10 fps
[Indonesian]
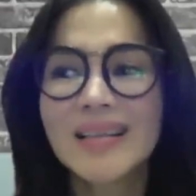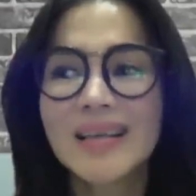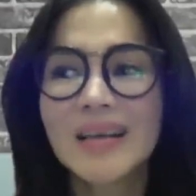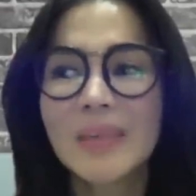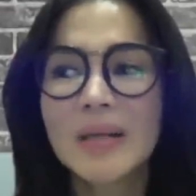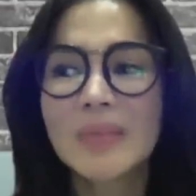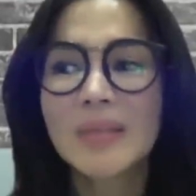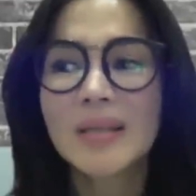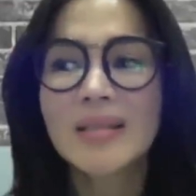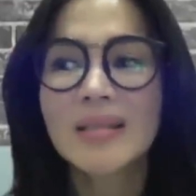apa
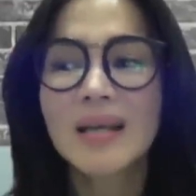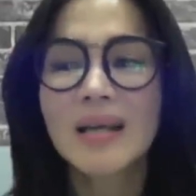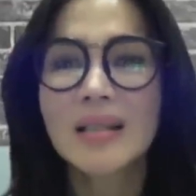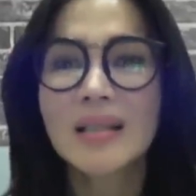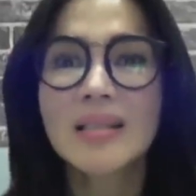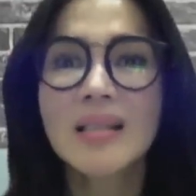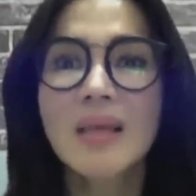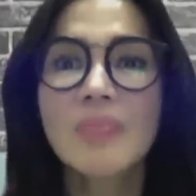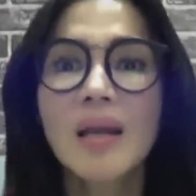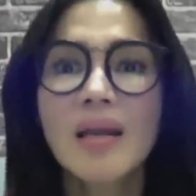namanya
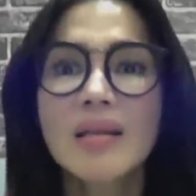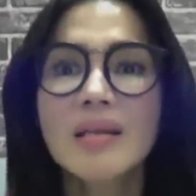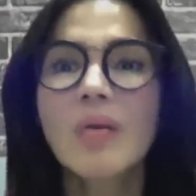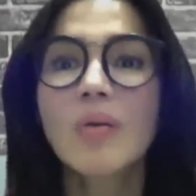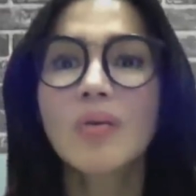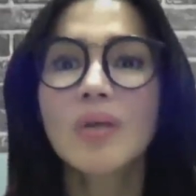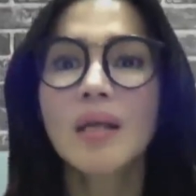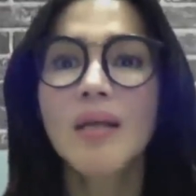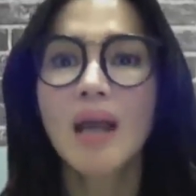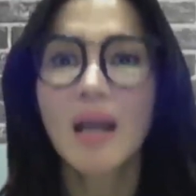kestabilan psikologi
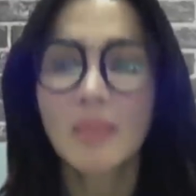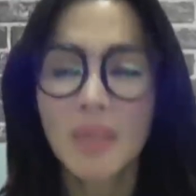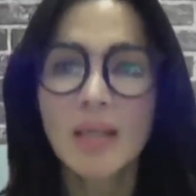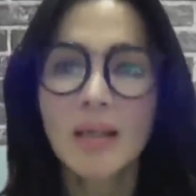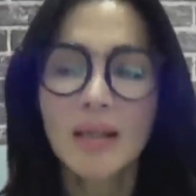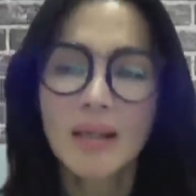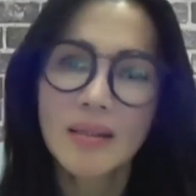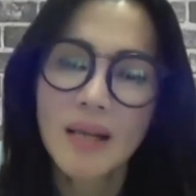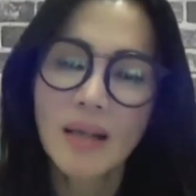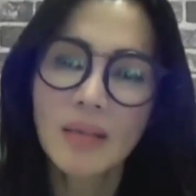yang dialami
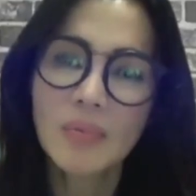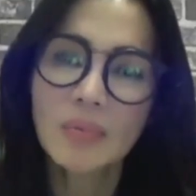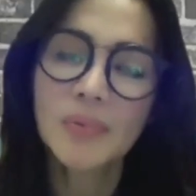sang ibu.